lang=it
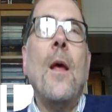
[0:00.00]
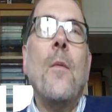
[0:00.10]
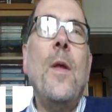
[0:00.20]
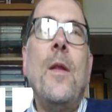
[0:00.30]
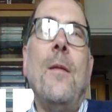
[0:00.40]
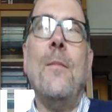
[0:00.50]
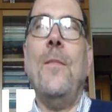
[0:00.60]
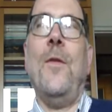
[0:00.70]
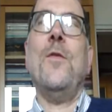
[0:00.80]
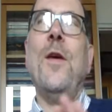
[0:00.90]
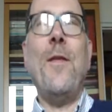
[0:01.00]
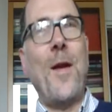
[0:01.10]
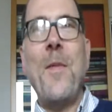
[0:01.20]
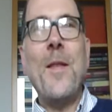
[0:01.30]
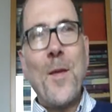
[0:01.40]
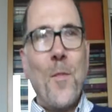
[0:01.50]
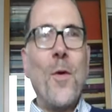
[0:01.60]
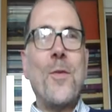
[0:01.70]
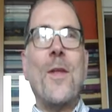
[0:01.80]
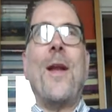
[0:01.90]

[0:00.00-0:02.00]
quindi non c'è veramente molto